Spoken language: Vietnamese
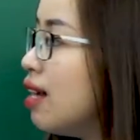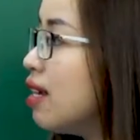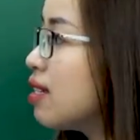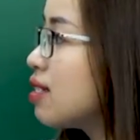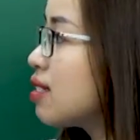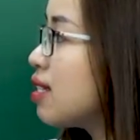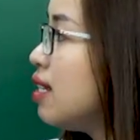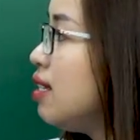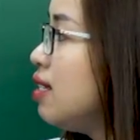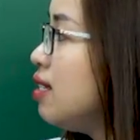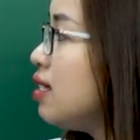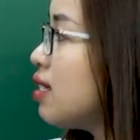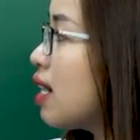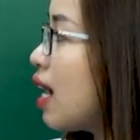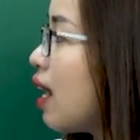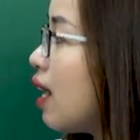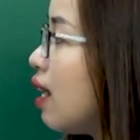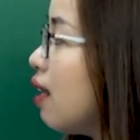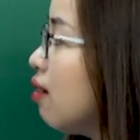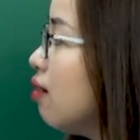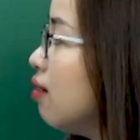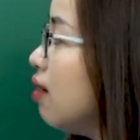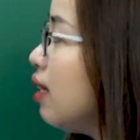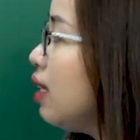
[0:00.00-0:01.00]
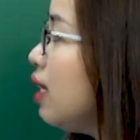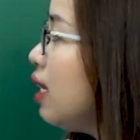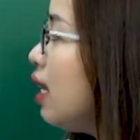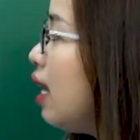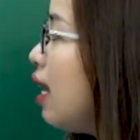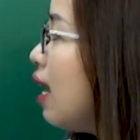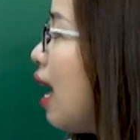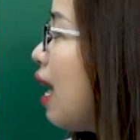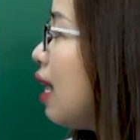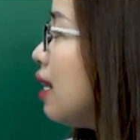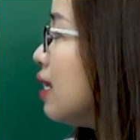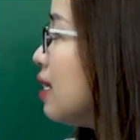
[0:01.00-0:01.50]
Dân trải lưới
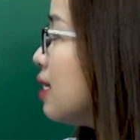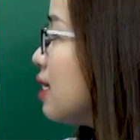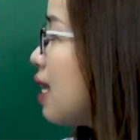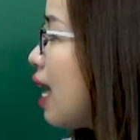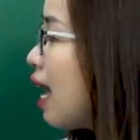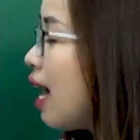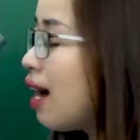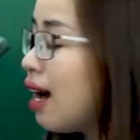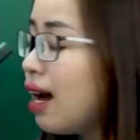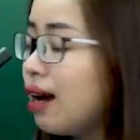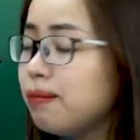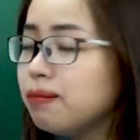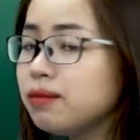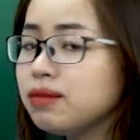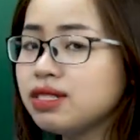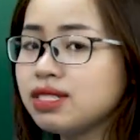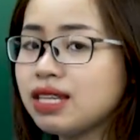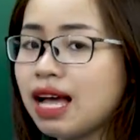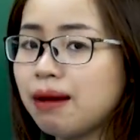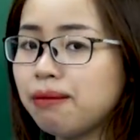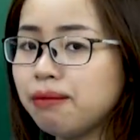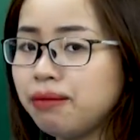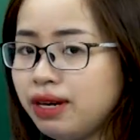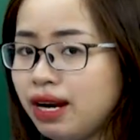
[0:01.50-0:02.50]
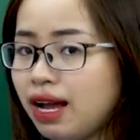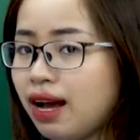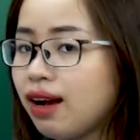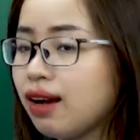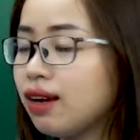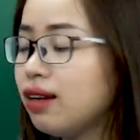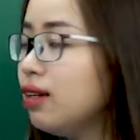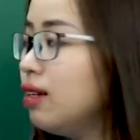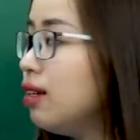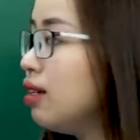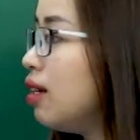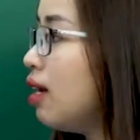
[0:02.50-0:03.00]
làn da ngâm rám
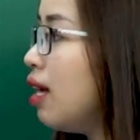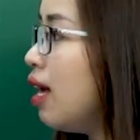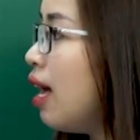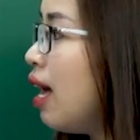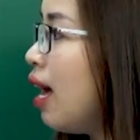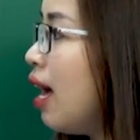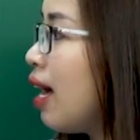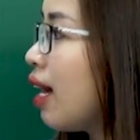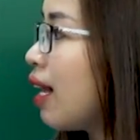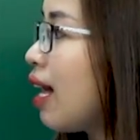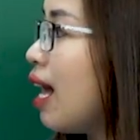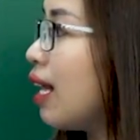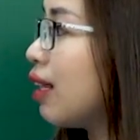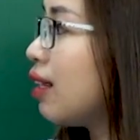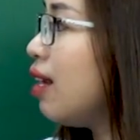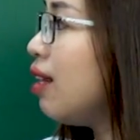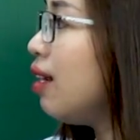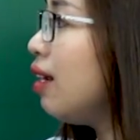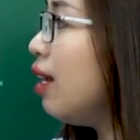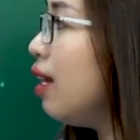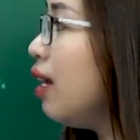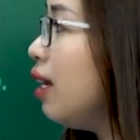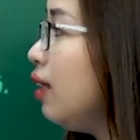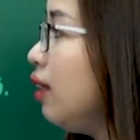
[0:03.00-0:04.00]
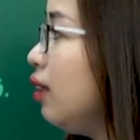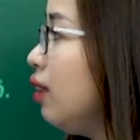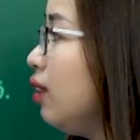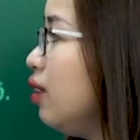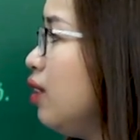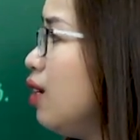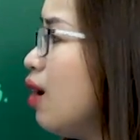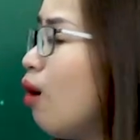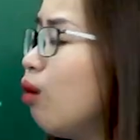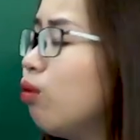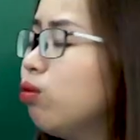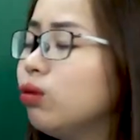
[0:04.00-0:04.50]
nắng, cả thân hình
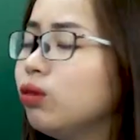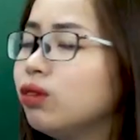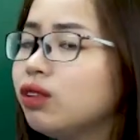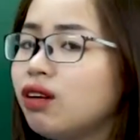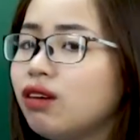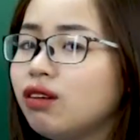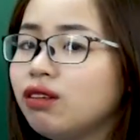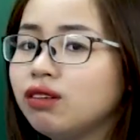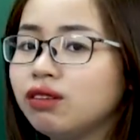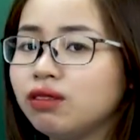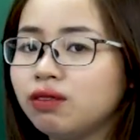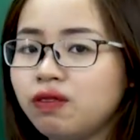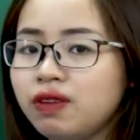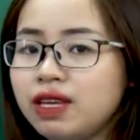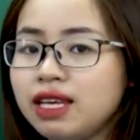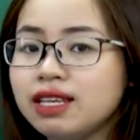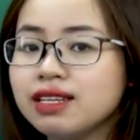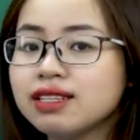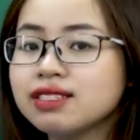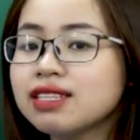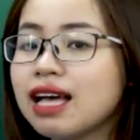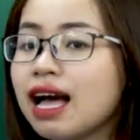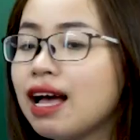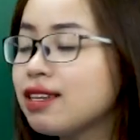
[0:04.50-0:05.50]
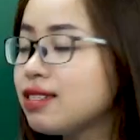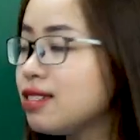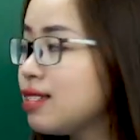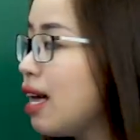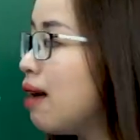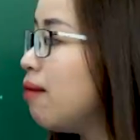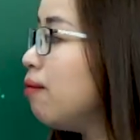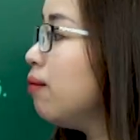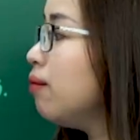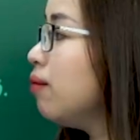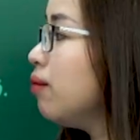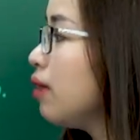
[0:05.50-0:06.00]
nồng thở vị xa
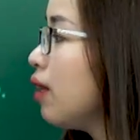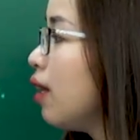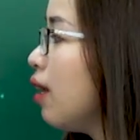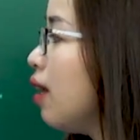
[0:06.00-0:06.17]
xăm.